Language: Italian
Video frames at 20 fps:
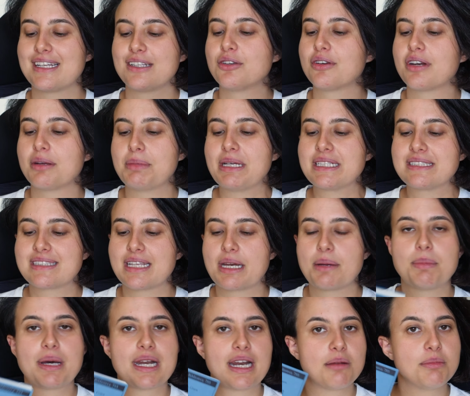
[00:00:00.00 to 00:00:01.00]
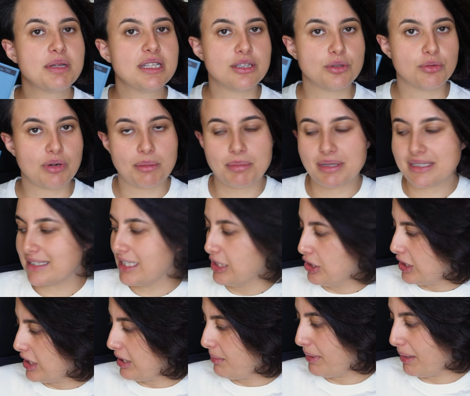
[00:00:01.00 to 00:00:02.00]
che dovrebbe essere banalmente una
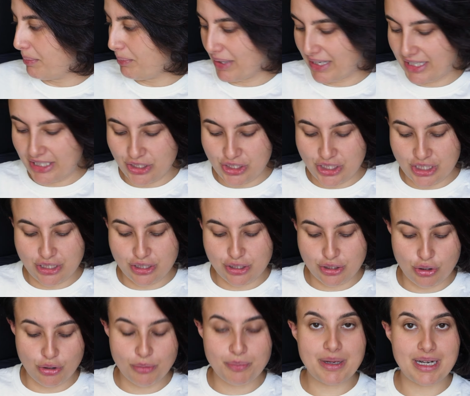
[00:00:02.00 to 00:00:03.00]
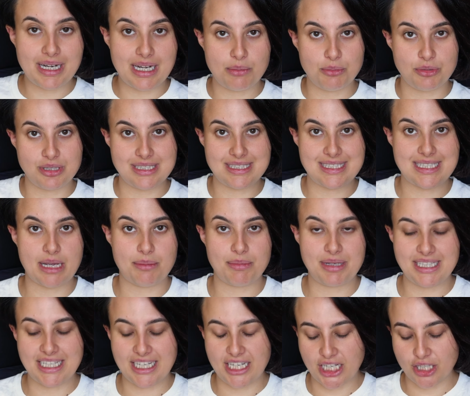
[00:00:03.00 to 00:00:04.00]
passeggiata per Parigi, scopriremo
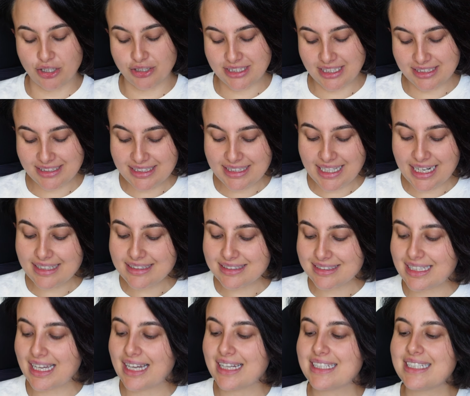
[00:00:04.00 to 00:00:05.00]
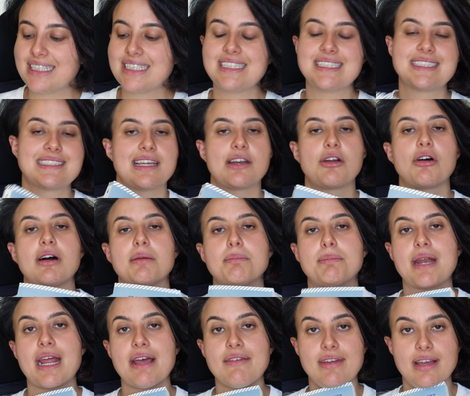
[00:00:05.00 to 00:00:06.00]
insieme di che cosa si tratta. Inizierò a
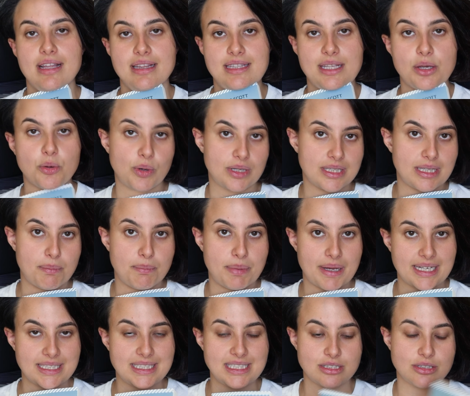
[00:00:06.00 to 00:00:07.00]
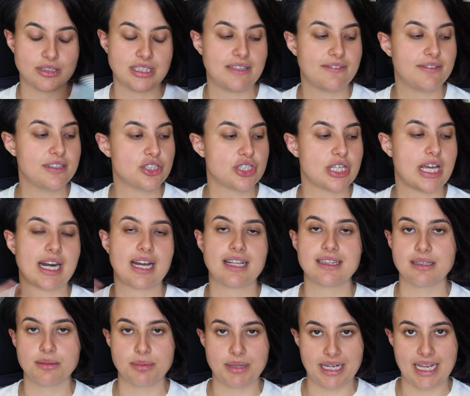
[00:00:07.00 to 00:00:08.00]
breve al di qua del paradiso di
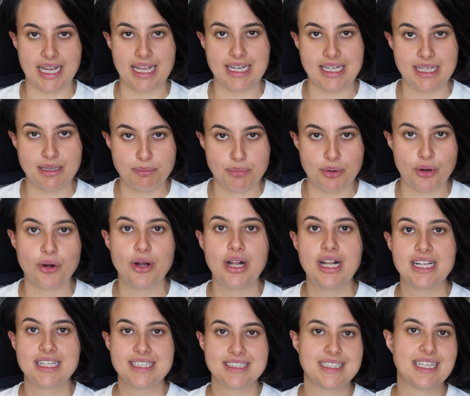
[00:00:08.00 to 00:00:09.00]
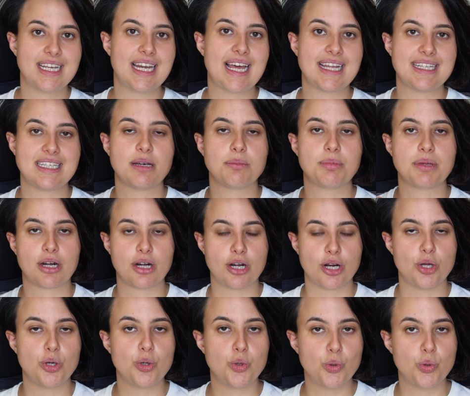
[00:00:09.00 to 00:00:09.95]
Fitzgerald perché è il libro di Lenia per